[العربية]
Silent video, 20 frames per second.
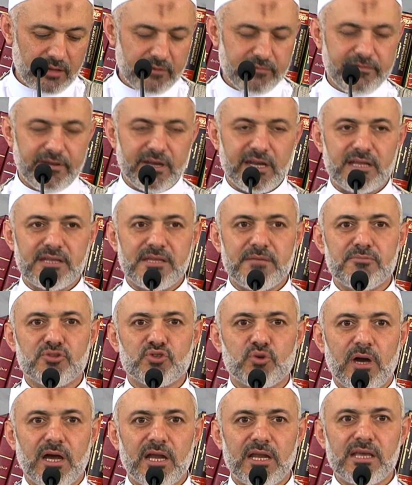
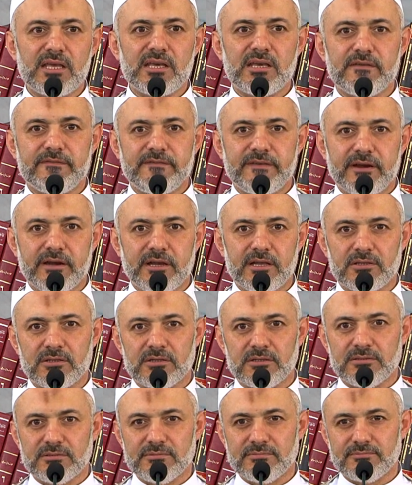فندمت عليه في
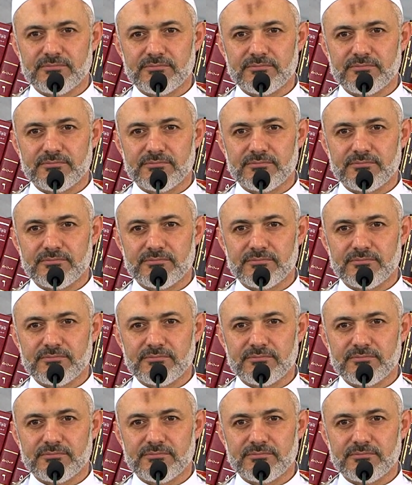الرضا